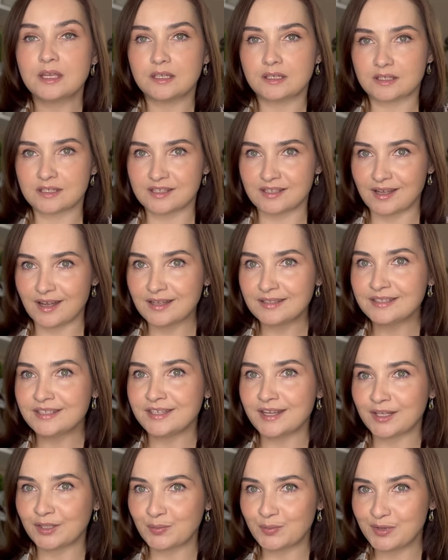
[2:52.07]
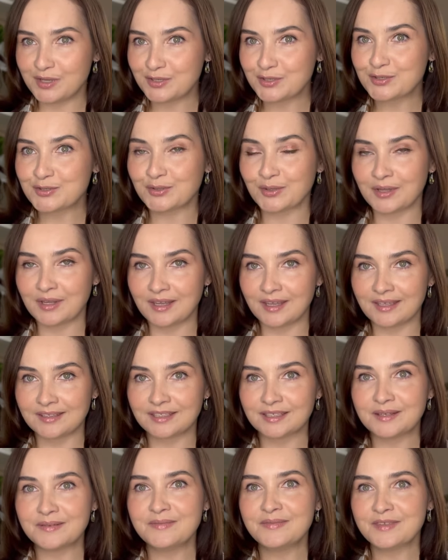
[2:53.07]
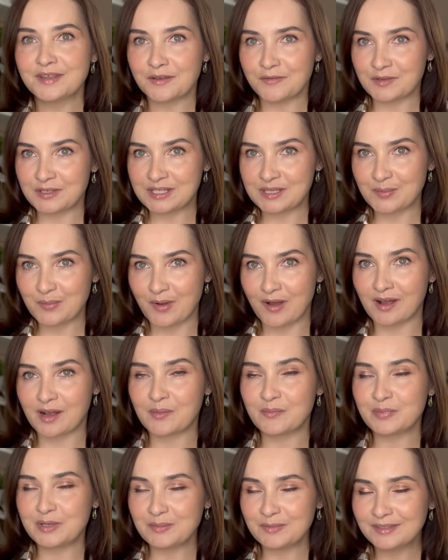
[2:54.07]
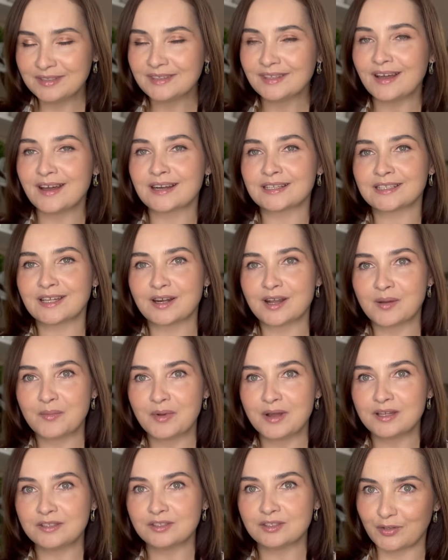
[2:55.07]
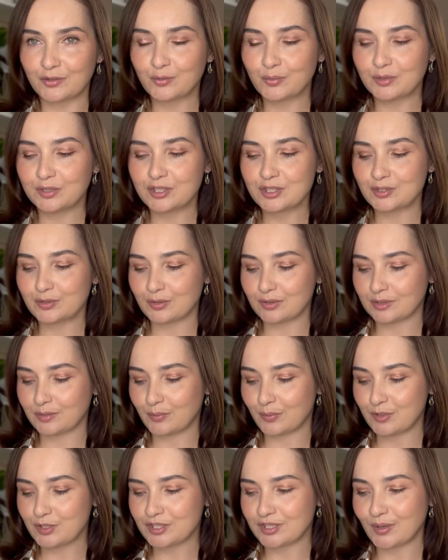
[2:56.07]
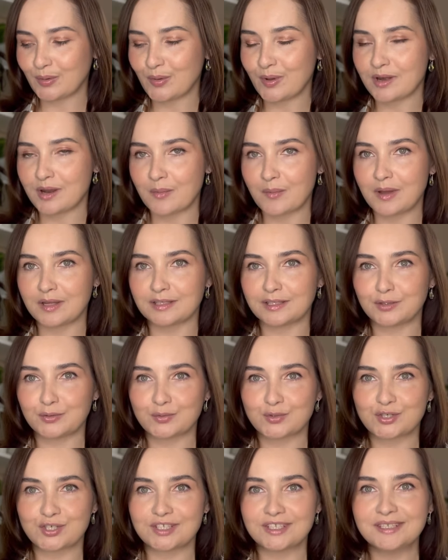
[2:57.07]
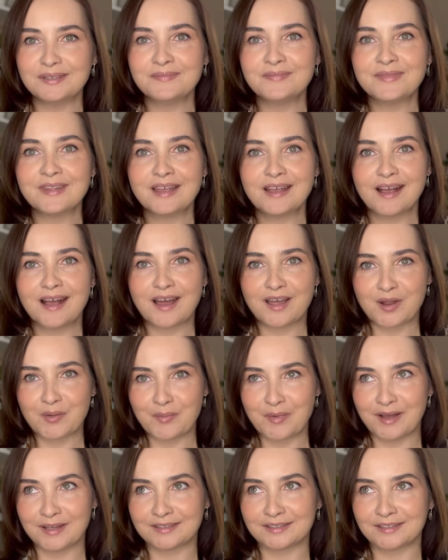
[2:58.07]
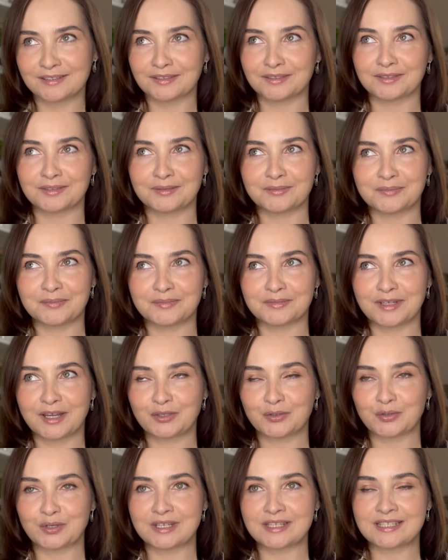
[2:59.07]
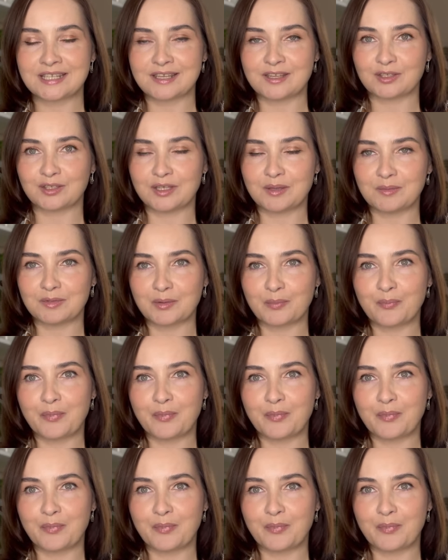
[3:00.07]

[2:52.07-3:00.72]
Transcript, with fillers: И, кстати, я отмечу, что это весьма комплиментарный аромат. Я думала, что это больше такой аромат для души, аромат, эм, который оценят именно